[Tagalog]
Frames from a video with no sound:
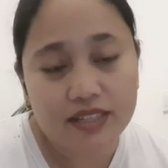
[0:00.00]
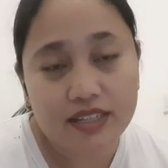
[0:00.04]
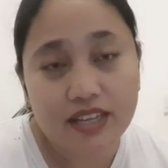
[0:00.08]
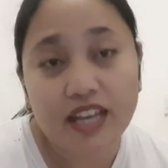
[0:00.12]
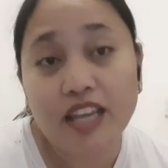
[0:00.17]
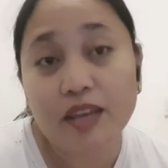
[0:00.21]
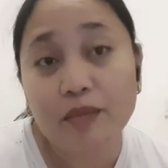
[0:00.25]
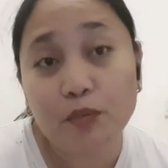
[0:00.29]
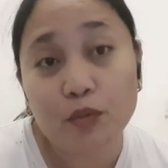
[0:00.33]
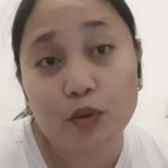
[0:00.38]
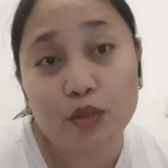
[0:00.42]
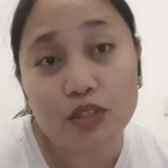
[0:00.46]

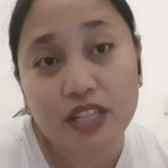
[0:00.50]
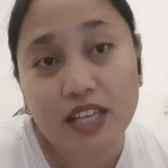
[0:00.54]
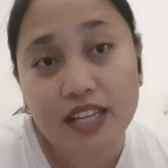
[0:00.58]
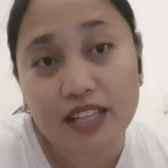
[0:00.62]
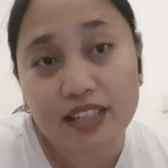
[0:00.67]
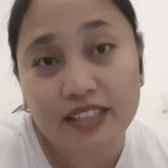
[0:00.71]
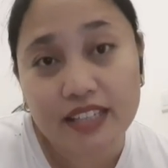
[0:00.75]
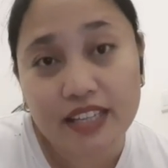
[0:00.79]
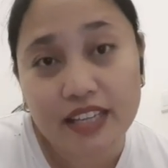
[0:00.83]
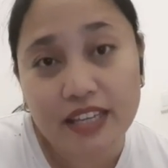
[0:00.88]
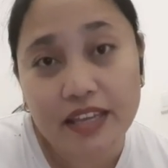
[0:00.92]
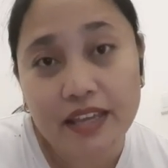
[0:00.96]
Ang
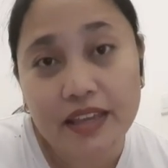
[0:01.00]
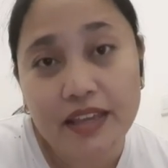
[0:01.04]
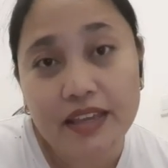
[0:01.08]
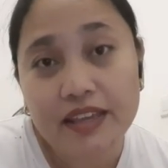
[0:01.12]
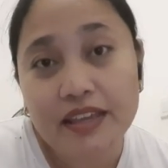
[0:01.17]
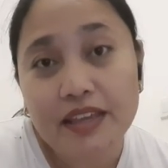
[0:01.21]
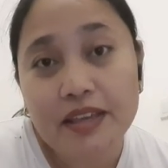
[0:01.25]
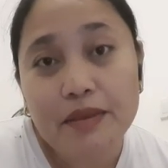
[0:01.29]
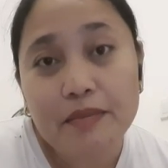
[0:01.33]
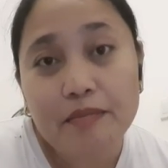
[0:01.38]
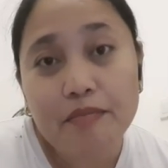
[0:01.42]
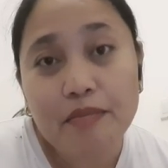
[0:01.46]
importante,
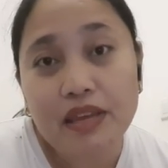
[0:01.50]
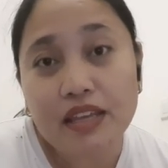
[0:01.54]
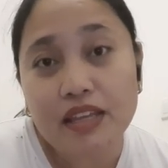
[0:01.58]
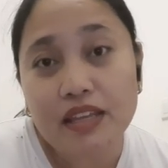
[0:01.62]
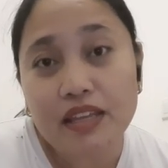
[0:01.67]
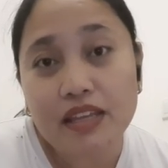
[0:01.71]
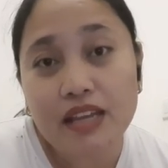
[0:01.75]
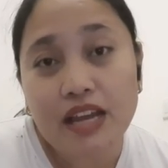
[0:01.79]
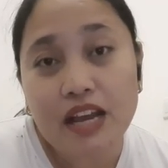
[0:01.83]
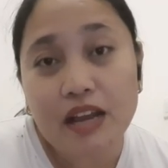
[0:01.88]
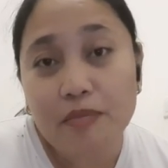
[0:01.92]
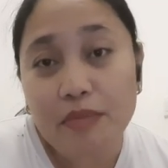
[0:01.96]

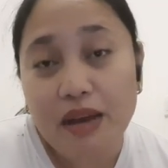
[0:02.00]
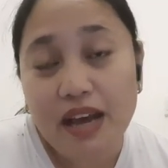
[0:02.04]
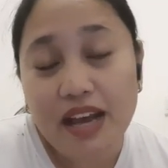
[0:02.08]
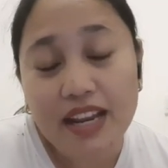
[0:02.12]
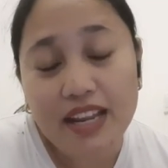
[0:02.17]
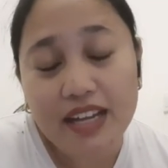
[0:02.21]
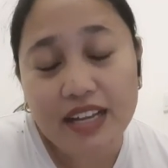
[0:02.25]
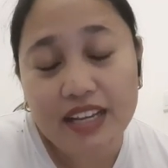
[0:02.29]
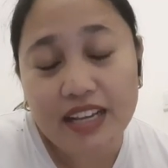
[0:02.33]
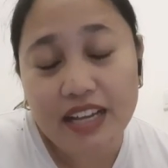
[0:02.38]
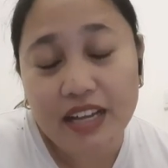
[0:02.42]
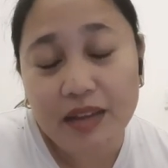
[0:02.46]
may, ang
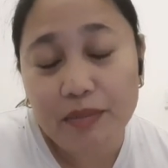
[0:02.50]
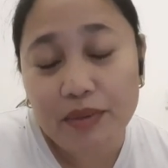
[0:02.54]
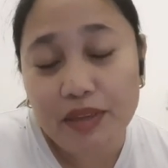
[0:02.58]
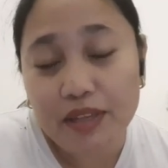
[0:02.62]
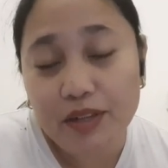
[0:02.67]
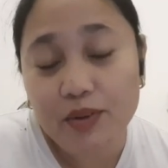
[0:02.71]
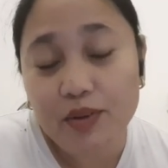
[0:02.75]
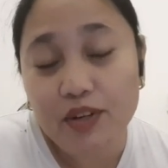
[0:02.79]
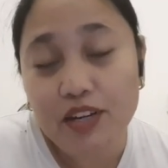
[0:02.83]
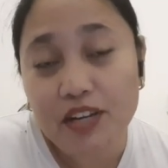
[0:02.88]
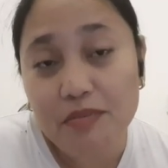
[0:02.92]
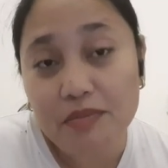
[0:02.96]
mahalaga,
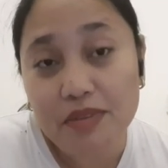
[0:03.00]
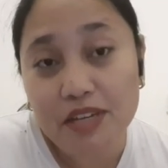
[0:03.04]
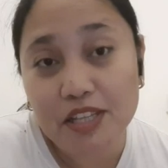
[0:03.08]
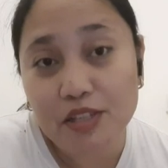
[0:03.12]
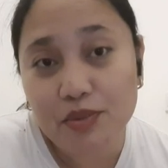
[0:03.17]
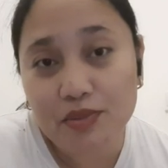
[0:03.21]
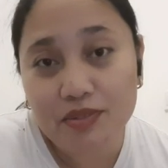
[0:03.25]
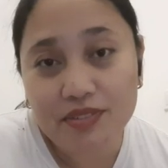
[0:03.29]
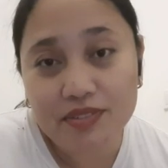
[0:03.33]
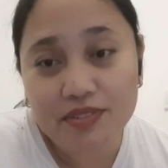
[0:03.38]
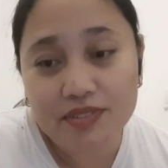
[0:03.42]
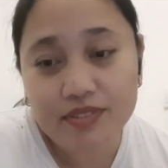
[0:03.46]
mayroong laman
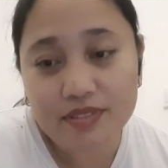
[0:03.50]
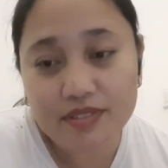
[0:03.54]
yung